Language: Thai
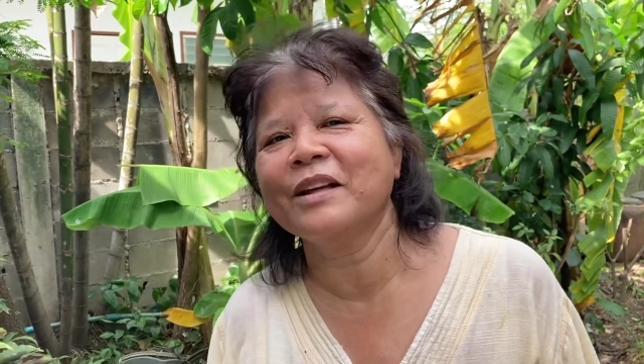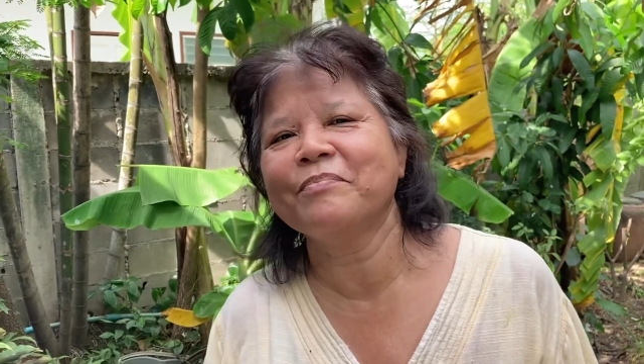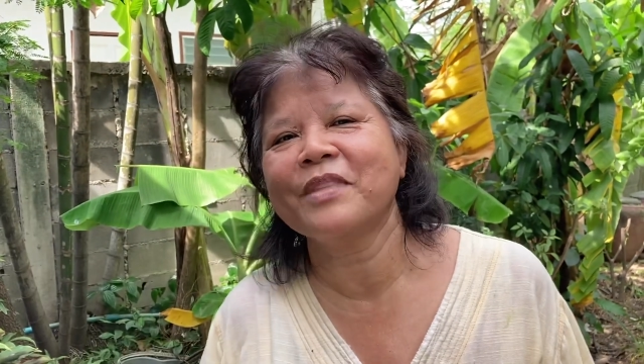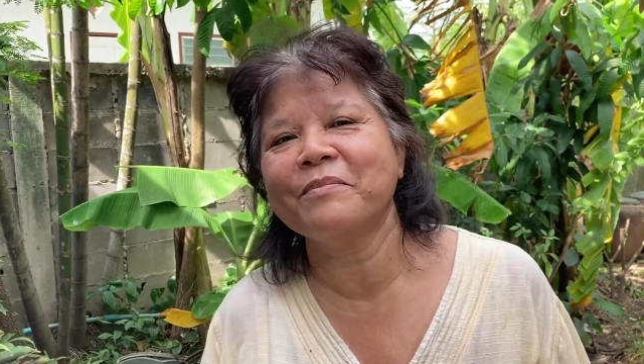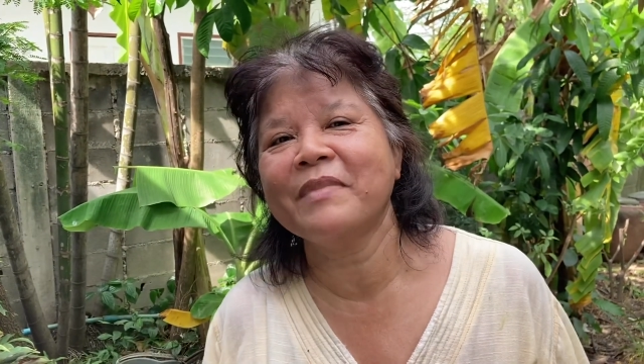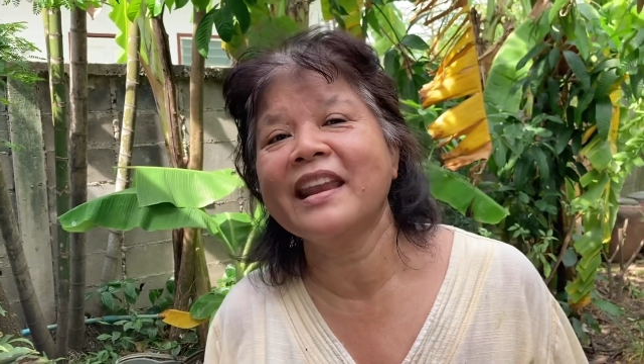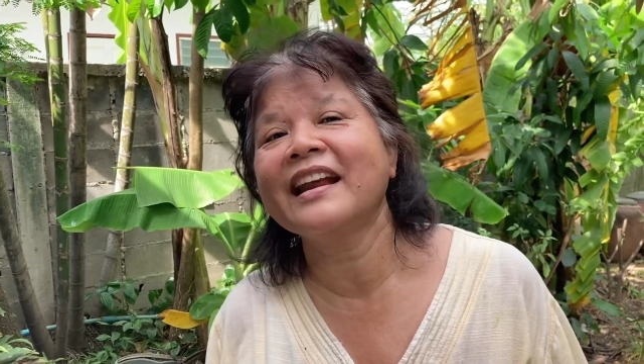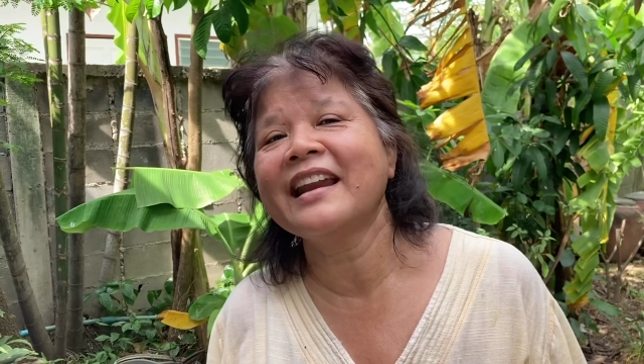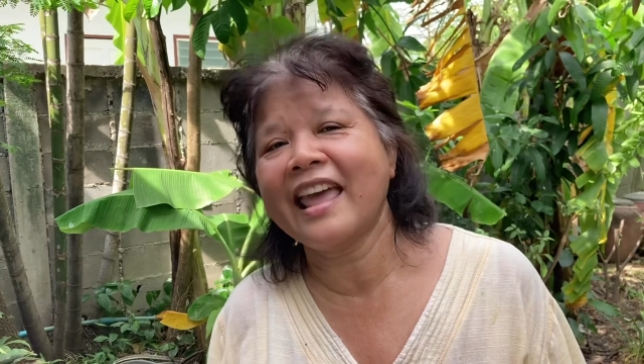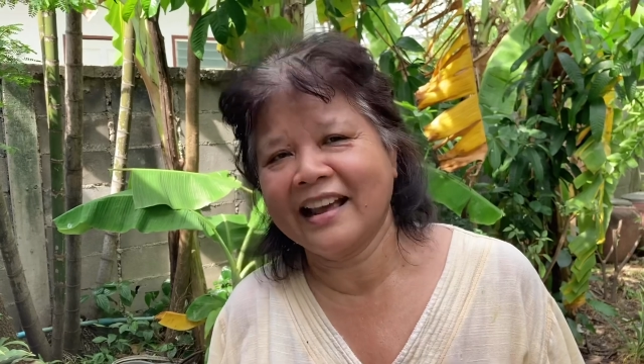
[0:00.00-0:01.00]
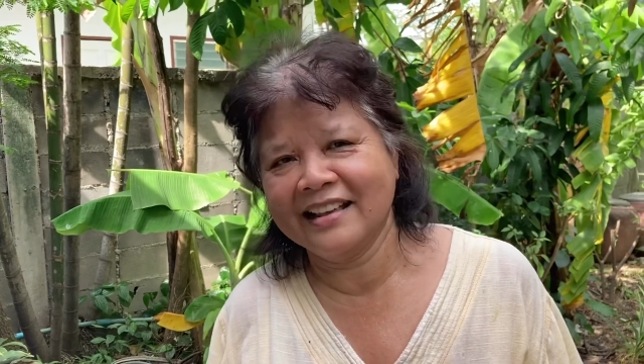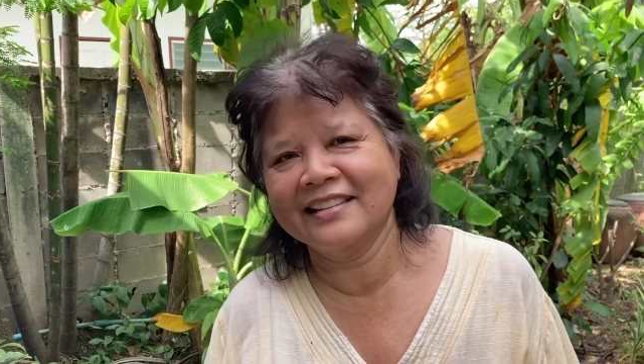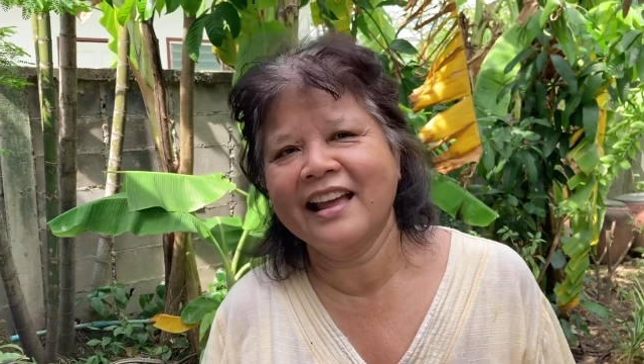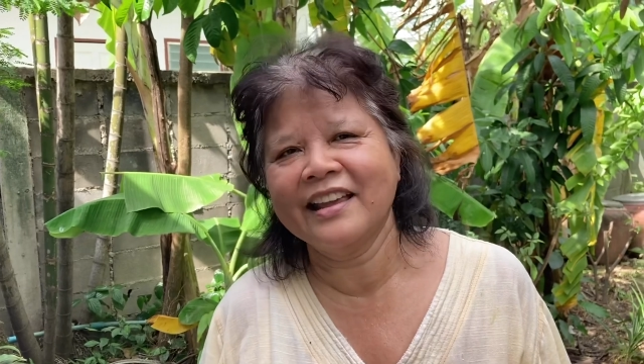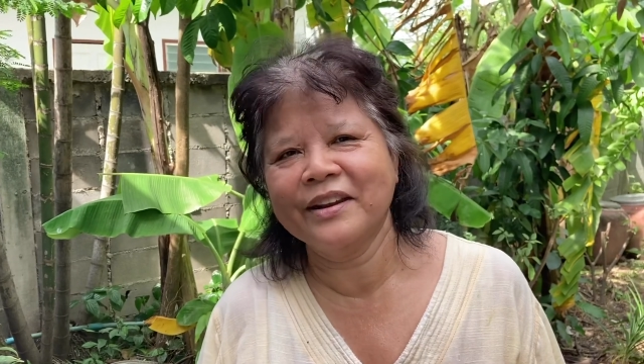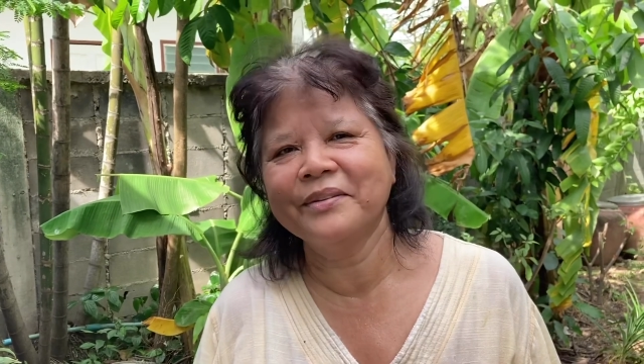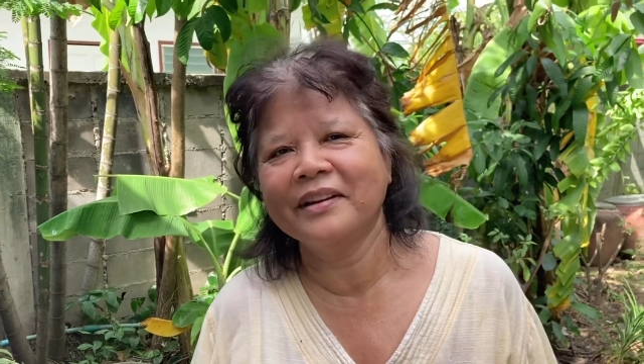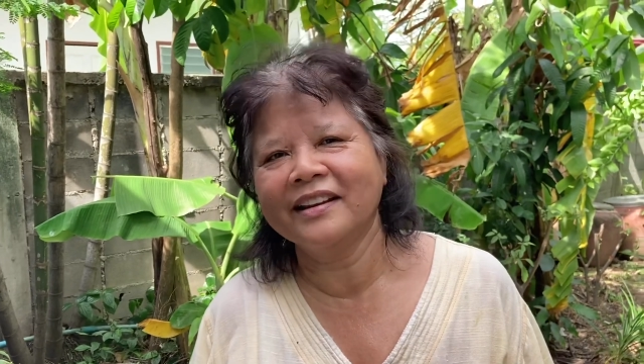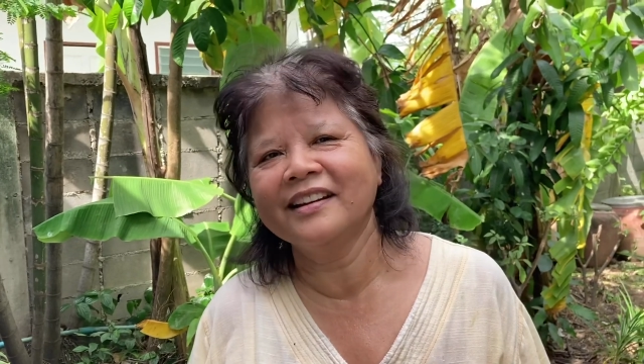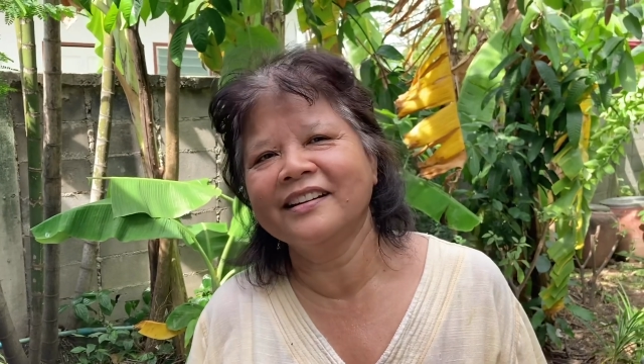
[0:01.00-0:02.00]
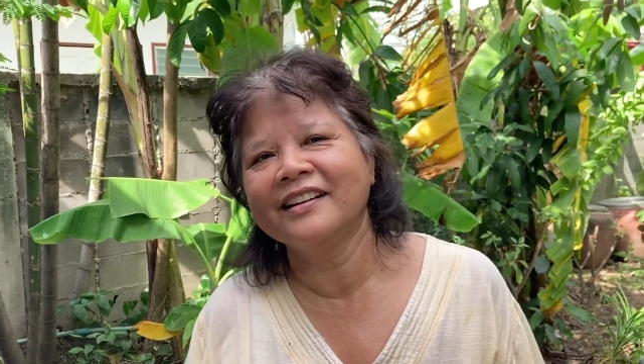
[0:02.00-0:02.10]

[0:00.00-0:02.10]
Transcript: แดงแดงอะใส่ด้วยเออ